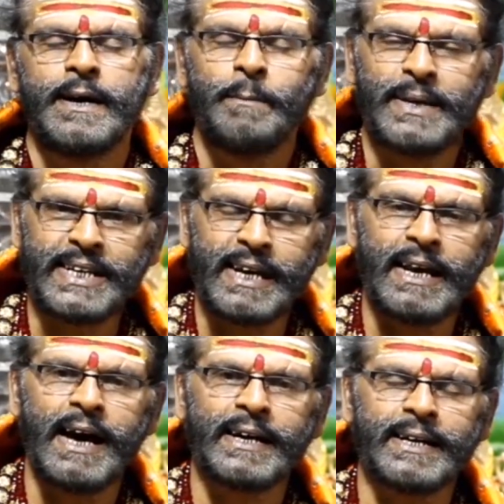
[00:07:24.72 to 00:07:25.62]
மற்ற
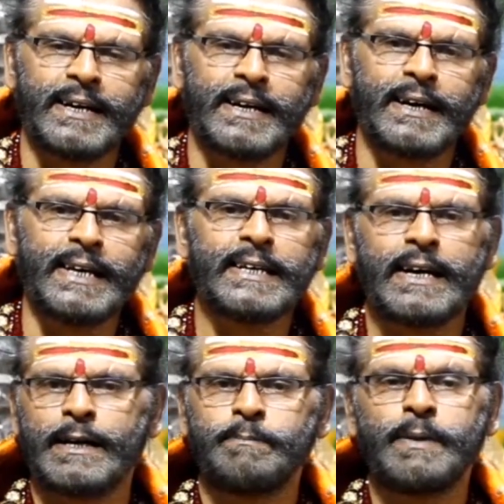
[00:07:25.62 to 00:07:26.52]
எல்லா கிரகங்களையும்
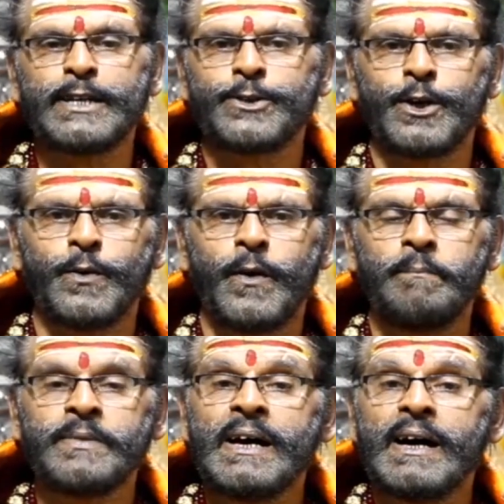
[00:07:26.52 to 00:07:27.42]
நாங்கள் பேர் சொல்லுவோம்
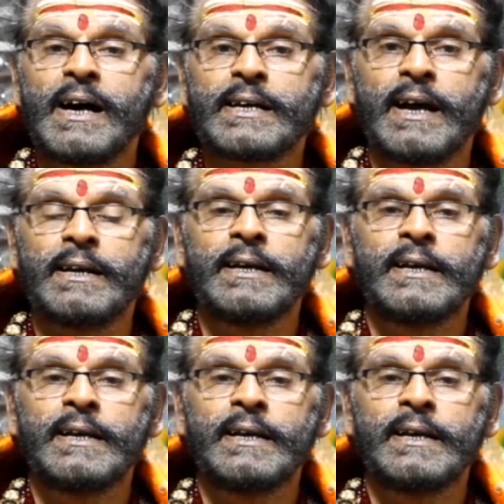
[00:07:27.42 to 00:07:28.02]
ஆனால்